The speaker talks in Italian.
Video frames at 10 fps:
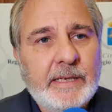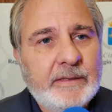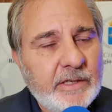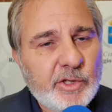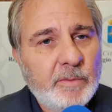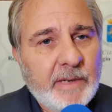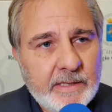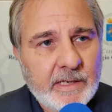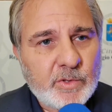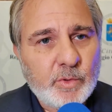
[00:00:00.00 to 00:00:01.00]
dall'attrice
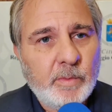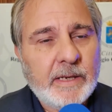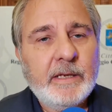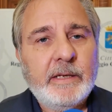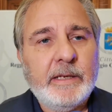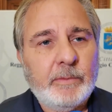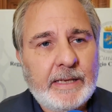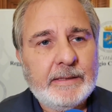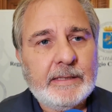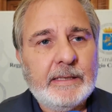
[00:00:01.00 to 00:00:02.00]
Marina Suma, che è un,
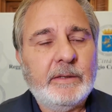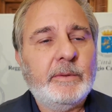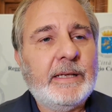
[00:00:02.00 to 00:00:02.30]
altra,